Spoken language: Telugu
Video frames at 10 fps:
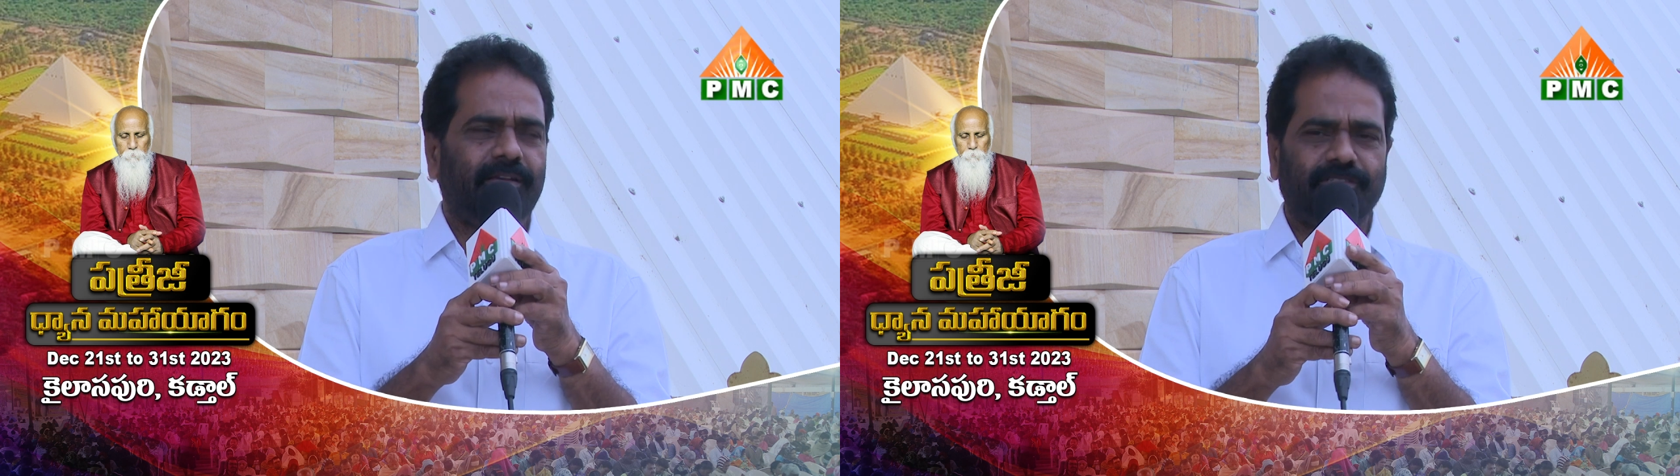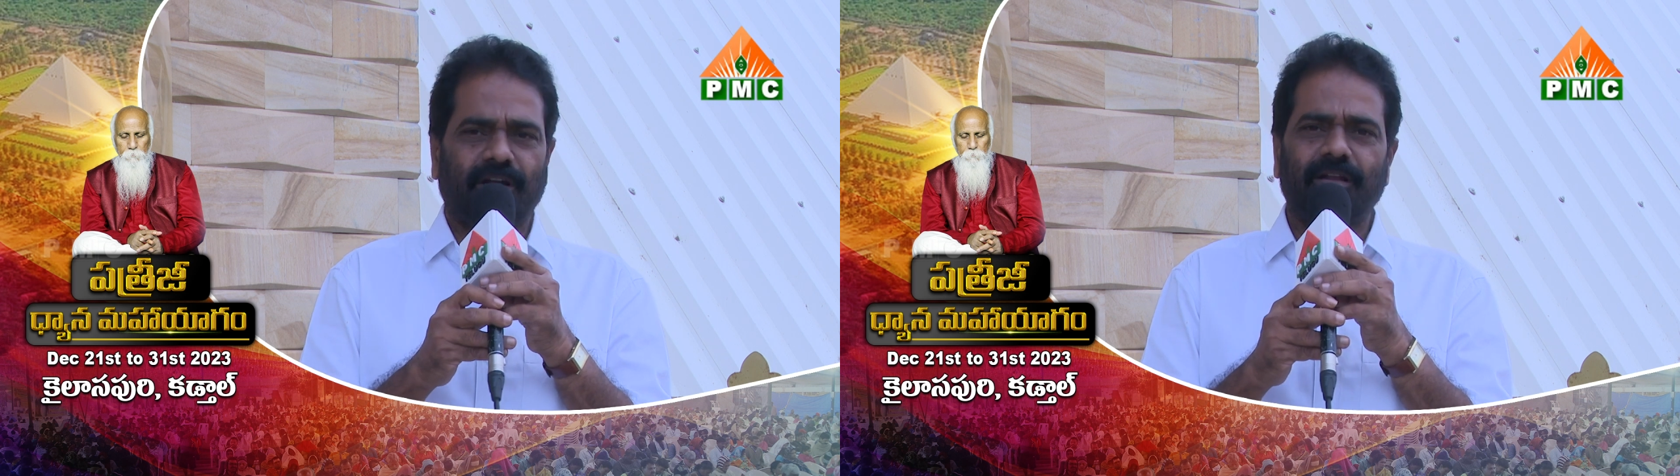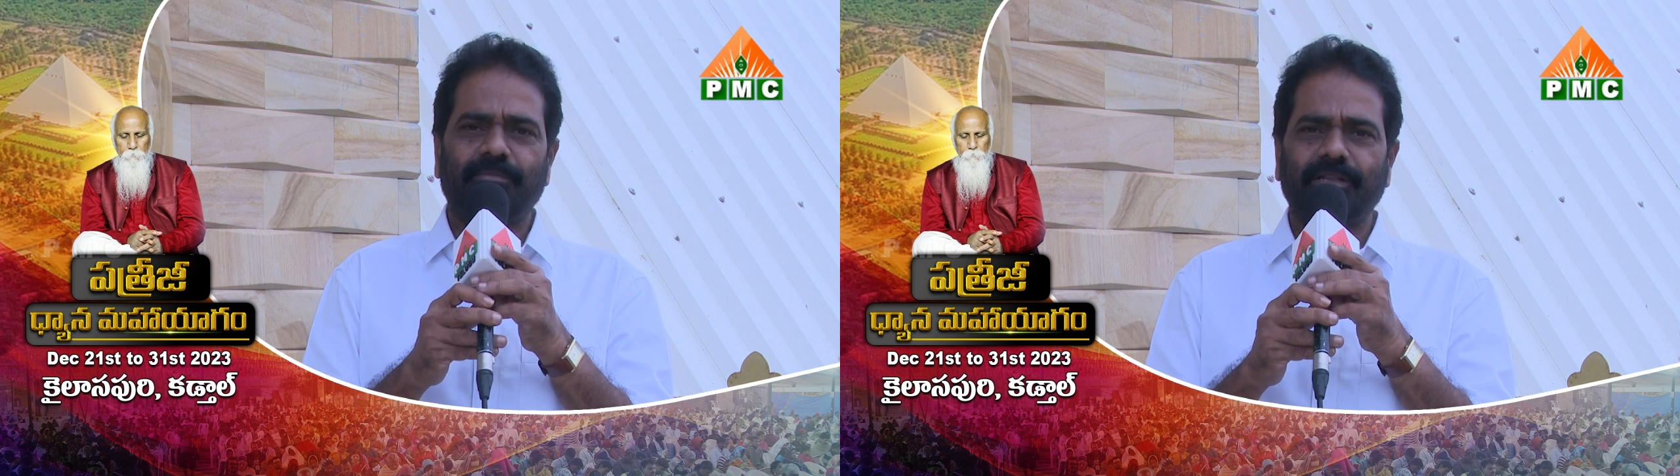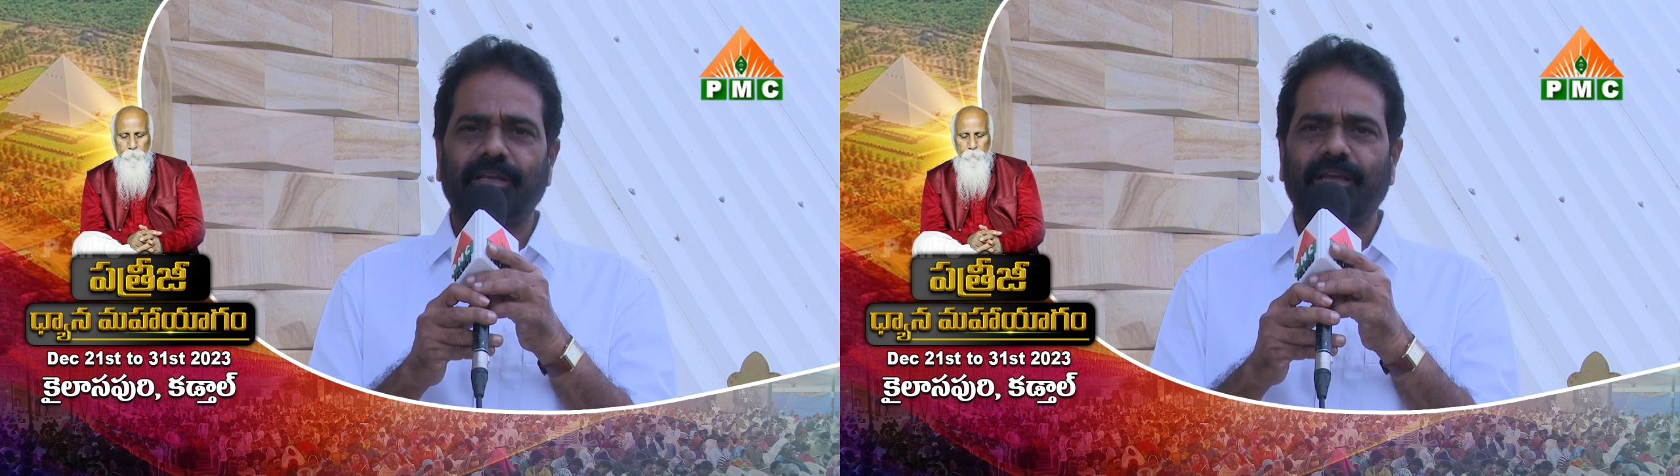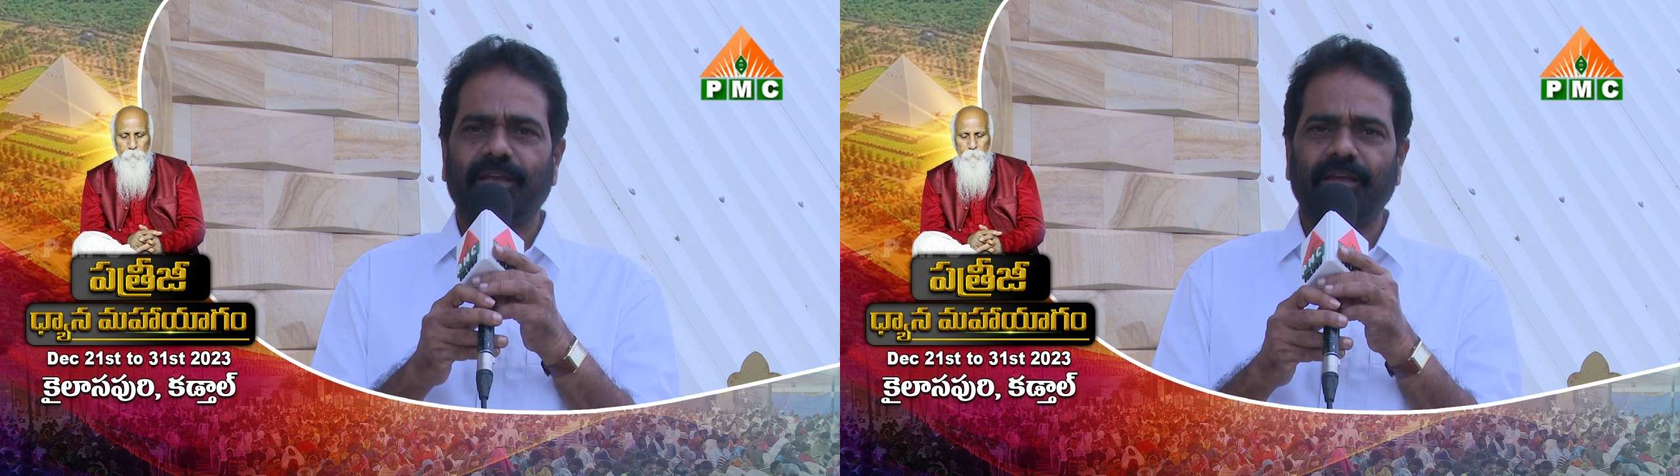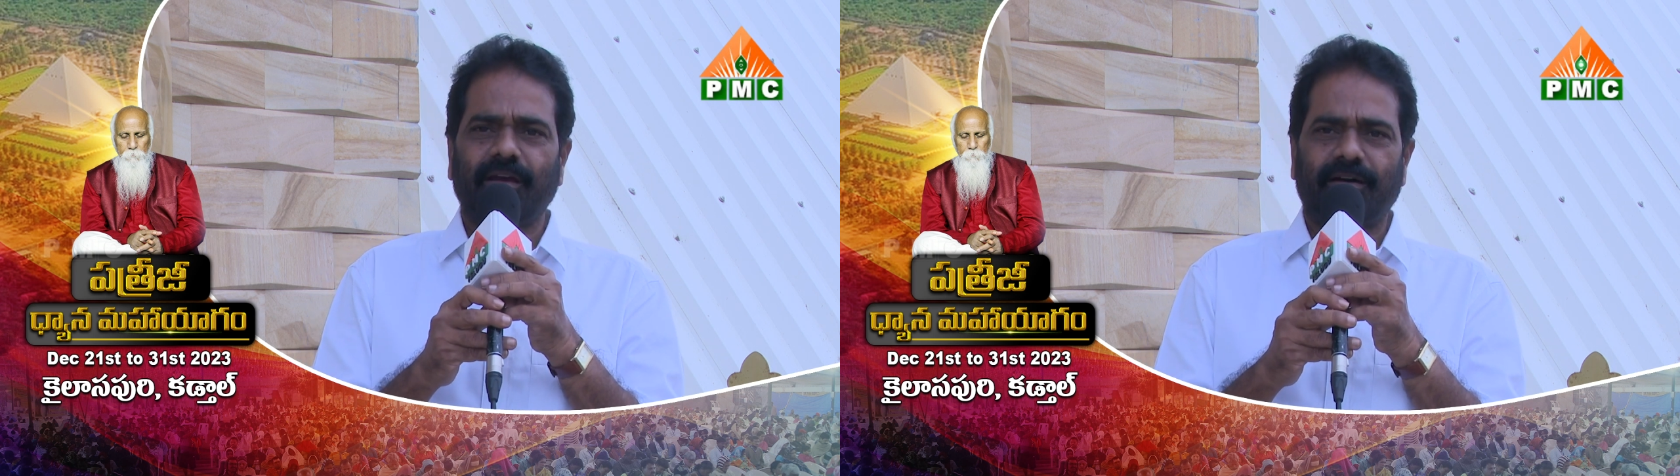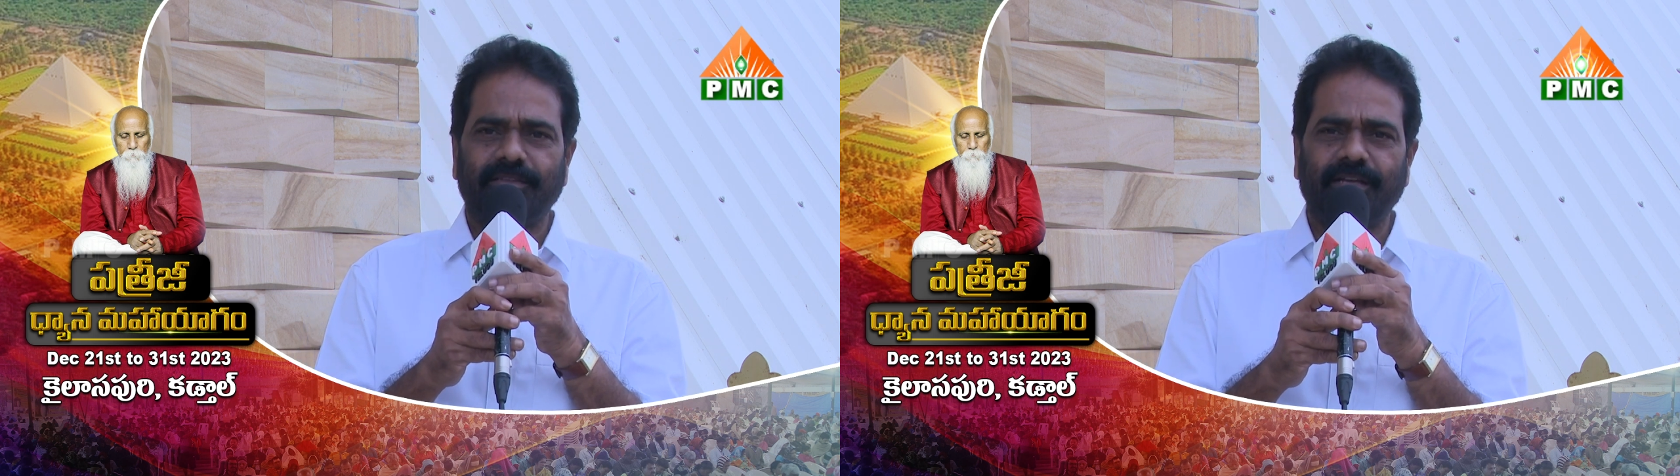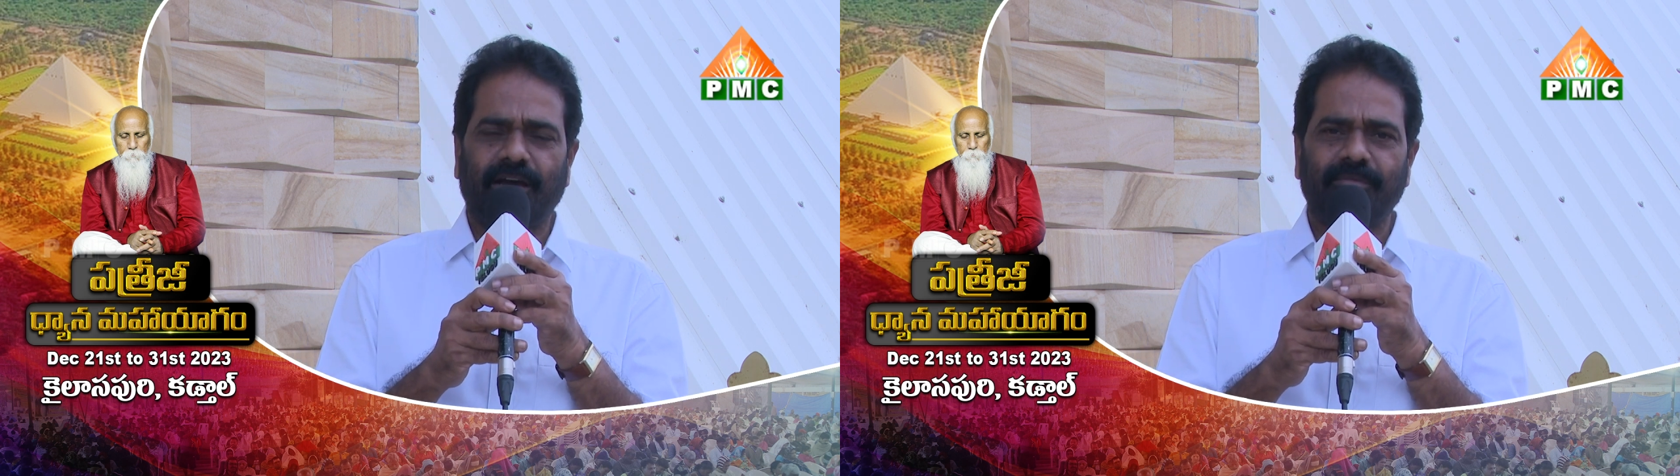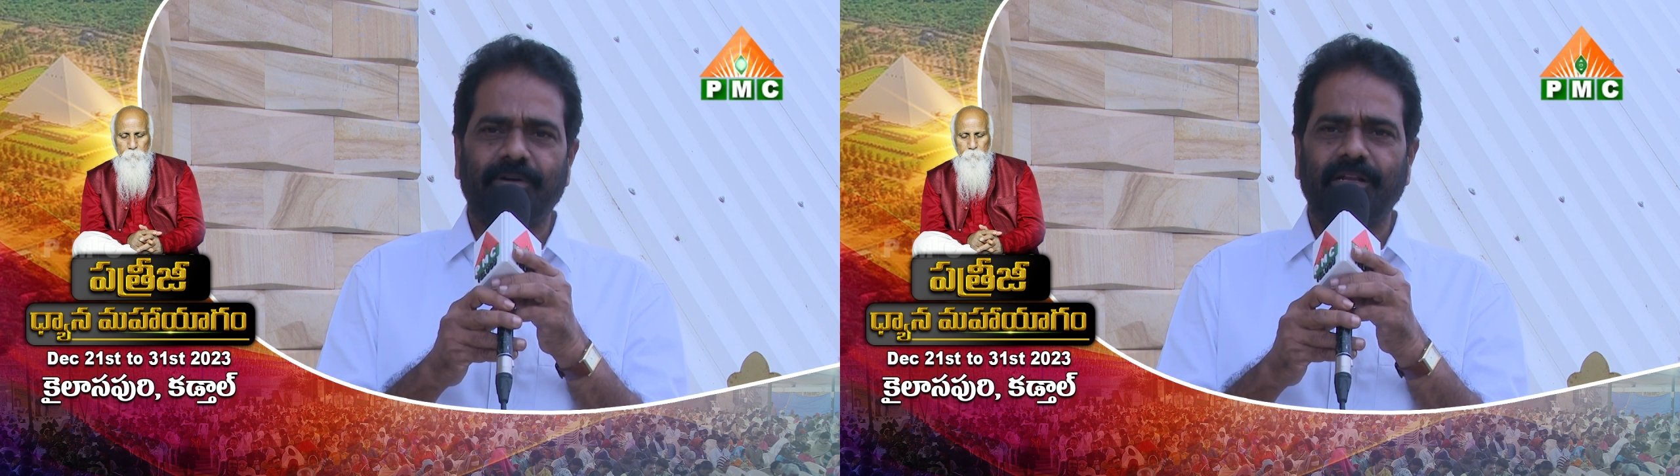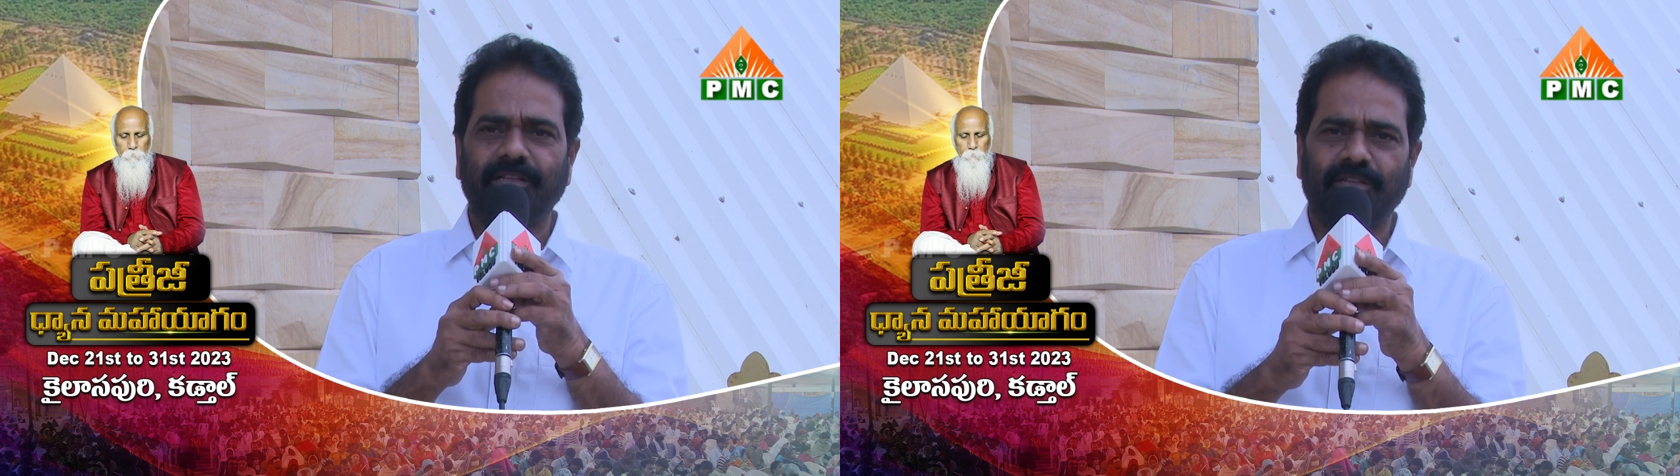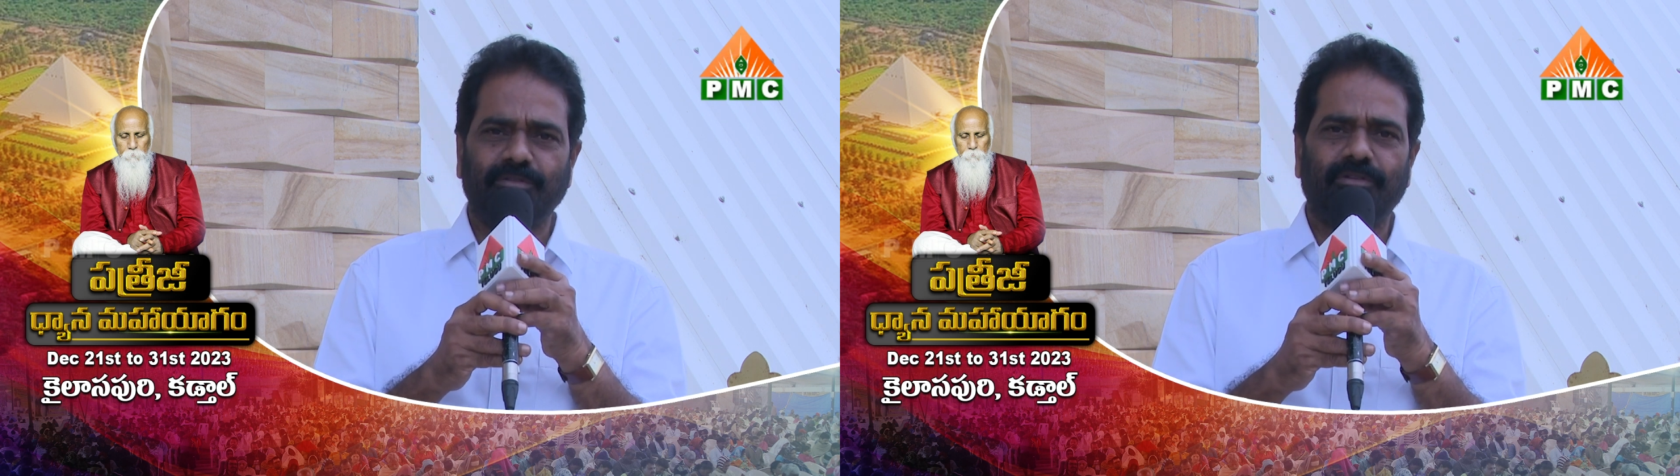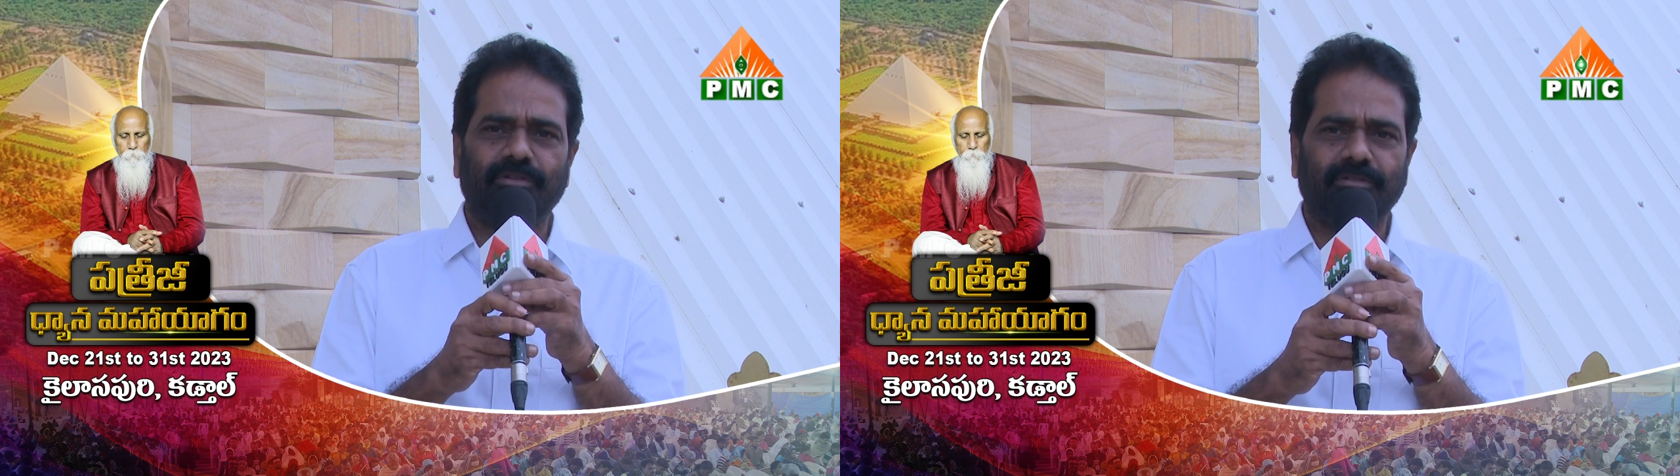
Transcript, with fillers: చాలామందికి ఆ ధ్యానం అనేది ఎంతో